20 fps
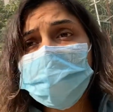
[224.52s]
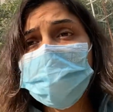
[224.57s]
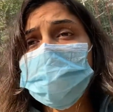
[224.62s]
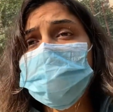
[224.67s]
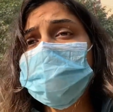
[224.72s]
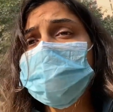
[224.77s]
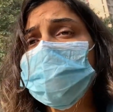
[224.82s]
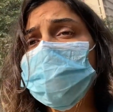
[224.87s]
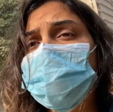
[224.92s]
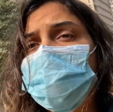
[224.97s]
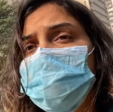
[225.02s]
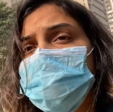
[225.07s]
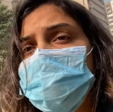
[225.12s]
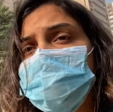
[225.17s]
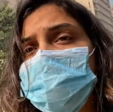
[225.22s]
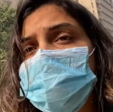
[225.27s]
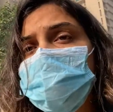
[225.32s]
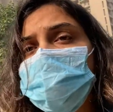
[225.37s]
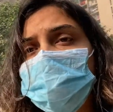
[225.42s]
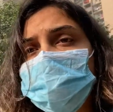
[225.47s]
मतलब कोई भी
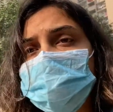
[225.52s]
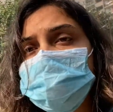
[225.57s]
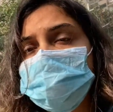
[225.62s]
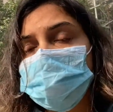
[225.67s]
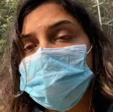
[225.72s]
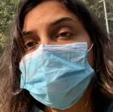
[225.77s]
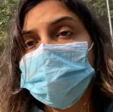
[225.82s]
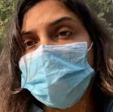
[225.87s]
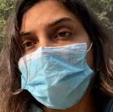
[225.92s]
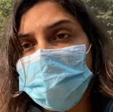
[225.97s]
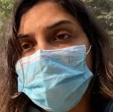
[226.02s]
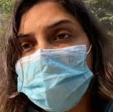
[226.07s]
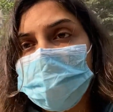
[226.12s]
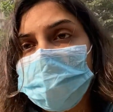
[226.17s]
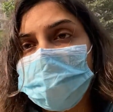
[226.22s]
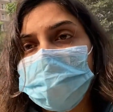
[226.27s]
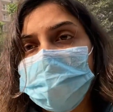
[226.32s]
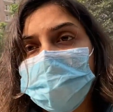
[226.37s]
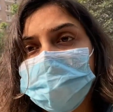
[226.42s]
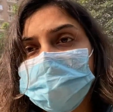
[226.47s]
अपने डॉग्स को ड्रॉप
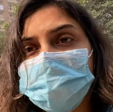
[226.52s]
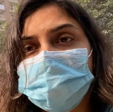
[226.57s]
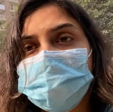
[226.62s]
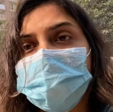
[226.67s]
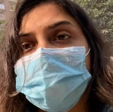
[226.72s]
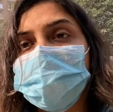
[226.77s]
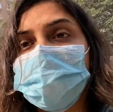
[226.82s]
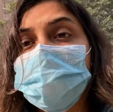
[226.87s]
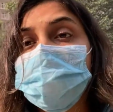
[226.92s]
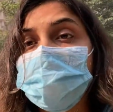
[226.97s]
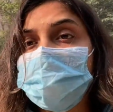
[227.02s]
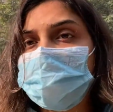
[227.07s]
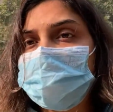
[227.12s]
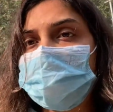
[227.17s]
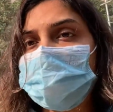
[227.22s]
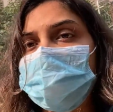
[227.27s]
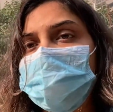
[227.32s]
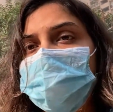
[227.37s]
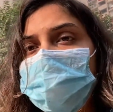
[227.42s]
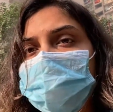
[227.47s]
करने आता था या पिक
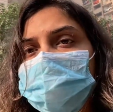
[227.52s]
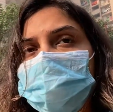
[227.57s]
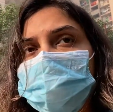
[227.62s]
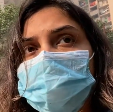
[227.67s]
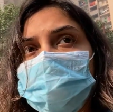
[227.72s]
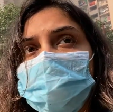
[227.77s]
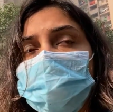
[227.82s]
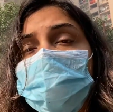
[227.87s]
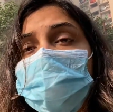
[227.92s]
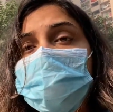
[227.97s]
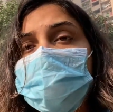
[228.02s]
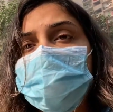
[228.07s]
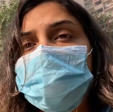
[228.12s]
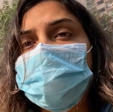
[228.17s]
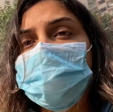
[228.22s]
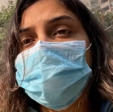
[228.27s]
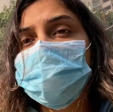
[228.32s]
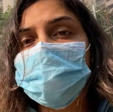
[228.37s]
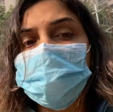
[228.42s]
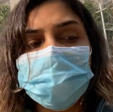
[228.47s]
करने आता था ना तो
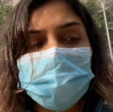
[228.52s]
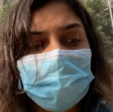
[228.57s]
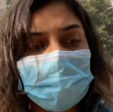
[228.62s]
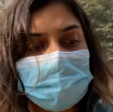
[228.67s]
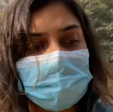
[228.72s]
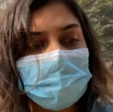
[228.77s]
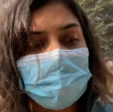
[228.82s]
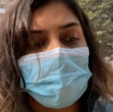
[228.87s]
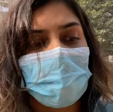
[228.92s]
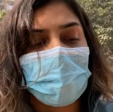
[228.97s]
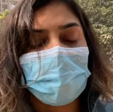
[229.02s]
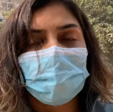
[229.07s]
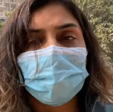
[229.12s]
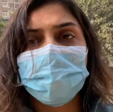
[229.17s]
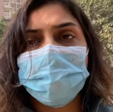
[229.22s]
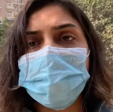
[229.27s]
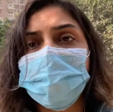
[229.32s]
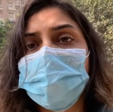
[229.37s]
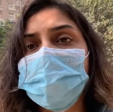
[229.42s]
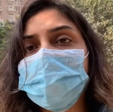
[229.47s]
कीकी ऐसे भाग
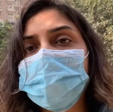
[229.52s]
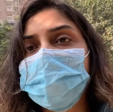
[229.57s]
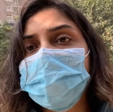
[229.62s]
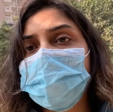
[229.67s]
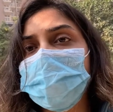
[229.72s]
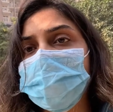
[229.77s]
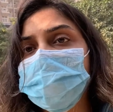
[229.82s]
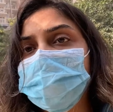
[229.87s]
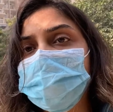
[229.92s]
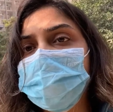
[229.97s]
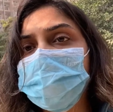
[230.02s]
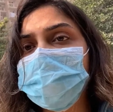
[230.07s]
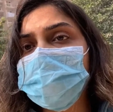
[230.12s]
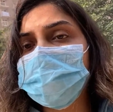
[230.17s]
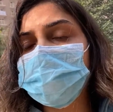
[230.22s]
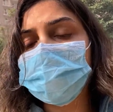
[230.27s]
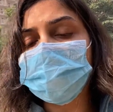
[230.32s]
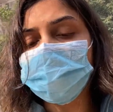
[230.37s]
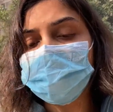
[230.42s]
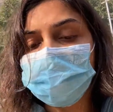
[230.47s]
के अपने
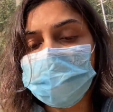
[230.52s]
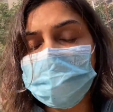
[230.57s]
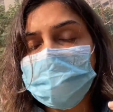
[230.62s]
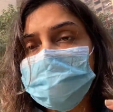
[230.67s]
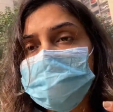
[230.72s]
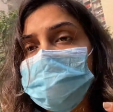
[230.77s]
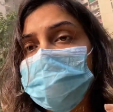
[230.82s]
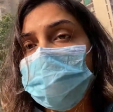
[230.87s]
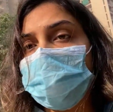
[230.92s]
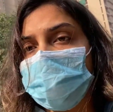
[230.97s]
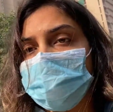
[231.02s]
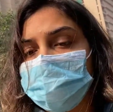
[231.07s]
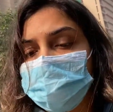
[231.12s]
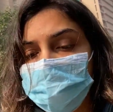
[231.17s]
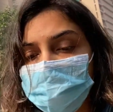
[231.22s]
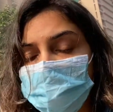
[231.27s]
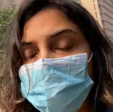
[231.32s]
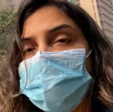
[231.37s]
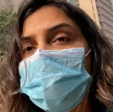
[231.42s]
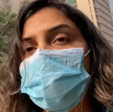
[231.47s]
तो कीकी से भाग के
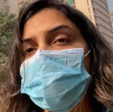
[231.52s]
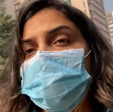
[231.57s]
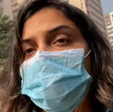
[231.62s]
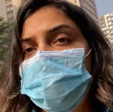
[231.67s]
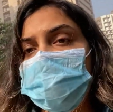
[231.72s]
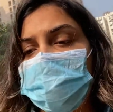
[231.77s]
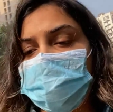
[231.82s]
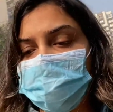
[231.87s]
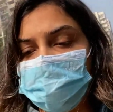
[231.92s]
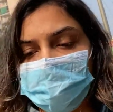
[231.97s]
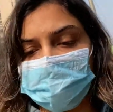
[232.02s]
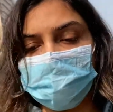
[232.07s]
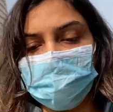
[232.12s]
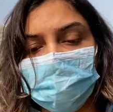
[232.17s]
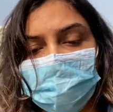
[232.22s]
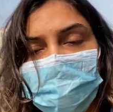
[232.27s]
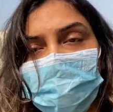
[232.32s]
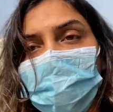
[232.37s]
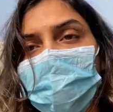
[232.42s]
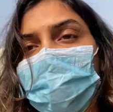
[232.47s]
उनकी कार में बैठ जाती
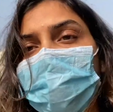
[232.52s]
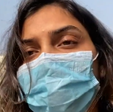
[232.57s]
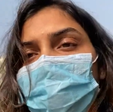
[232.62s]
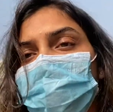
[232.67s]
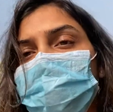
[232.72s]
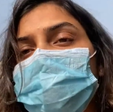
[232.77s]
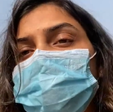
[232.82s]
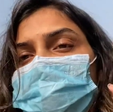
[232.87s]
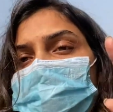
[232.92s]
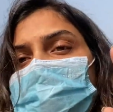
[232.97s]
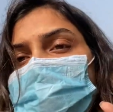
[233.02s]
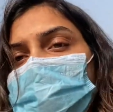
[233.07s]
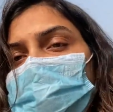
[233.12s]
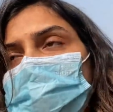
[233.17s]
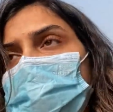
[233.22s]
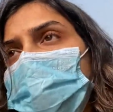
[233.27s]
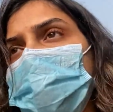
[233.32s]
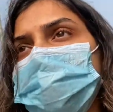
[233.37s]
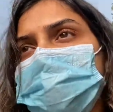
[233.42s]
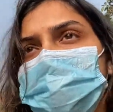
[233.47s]
थी तो मतलब इसका
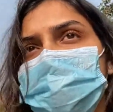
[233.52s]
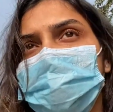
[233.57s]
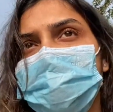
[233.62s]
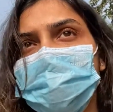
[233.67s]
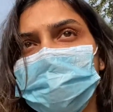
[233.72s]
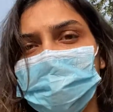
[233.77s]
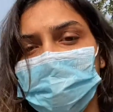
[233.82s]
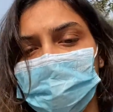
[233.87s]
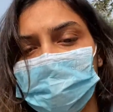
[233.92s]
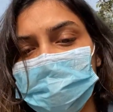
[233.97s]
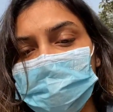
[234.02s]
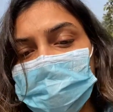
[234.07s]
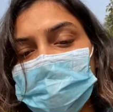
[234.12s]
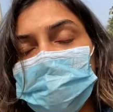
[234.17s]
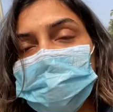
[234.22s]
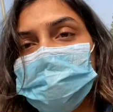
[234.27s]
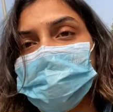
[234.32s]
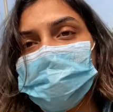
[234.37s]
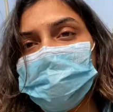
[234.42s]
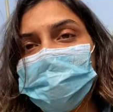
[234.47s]
भागना ये था कि मतलब
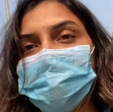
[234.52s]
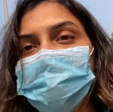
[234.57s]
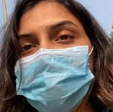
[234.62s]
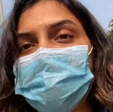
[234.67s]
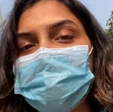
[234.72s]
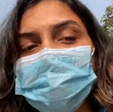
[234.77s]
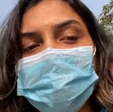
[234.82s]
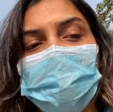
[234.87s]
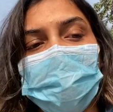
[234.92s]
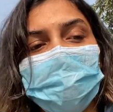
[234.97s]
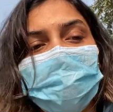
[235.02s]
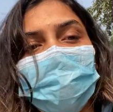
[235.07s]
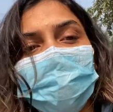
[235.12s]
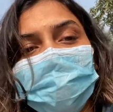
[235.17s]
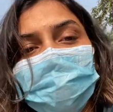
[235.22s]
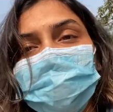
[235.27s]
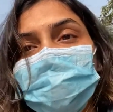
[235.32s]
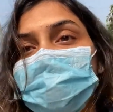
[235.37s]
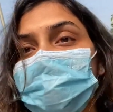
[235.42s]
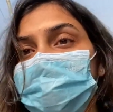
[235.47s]
उसका था कि यार कार आ गई
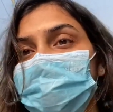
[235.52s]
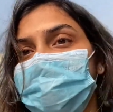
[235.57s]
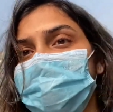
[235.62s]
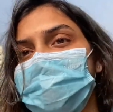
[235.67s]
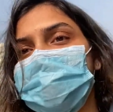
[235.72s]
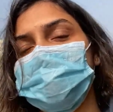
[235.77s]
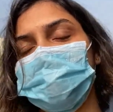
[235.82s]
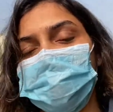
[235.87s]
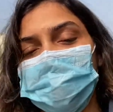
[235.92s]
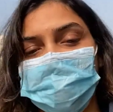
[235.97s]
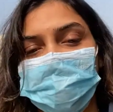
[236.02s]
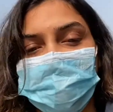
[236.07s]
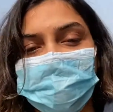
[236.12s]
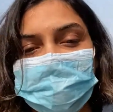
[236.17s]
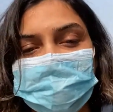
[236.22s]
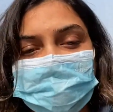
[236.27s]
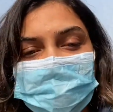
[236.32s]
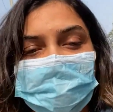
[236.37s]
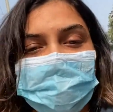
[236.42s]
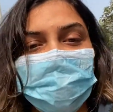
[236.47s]
मुझे ले चलो यहाँ
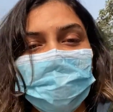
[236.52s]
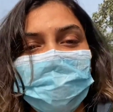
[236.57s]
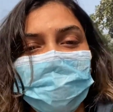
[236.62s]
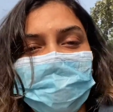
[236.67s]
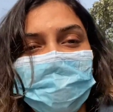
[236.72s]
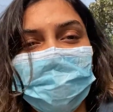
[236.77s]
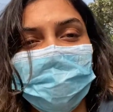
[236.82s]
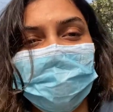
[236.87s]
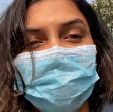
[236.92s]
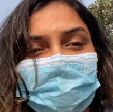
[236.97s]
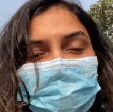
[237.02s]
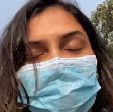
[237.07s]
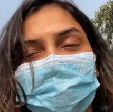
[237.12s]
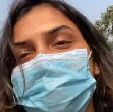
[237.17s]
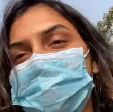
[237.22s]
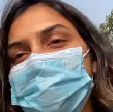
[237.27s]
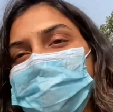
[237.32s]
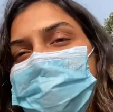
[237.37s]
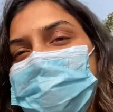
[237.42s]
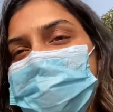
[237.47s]
से एकदम
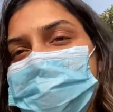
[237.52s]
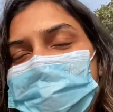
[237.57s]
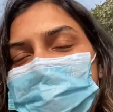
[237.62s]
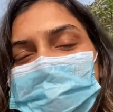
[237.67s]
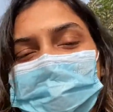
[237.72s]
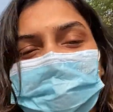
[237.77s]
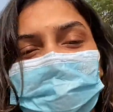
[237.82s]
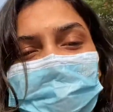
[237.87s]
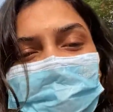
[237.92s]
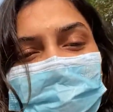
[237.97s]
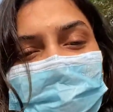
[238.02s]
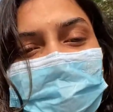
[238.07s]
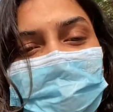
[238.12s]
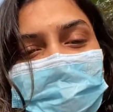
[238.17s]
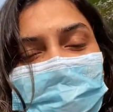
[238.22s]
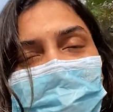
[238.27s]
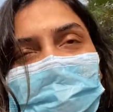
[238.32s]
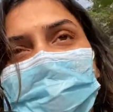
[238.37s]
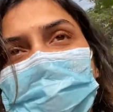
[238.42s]
मिस करते हैं ना यार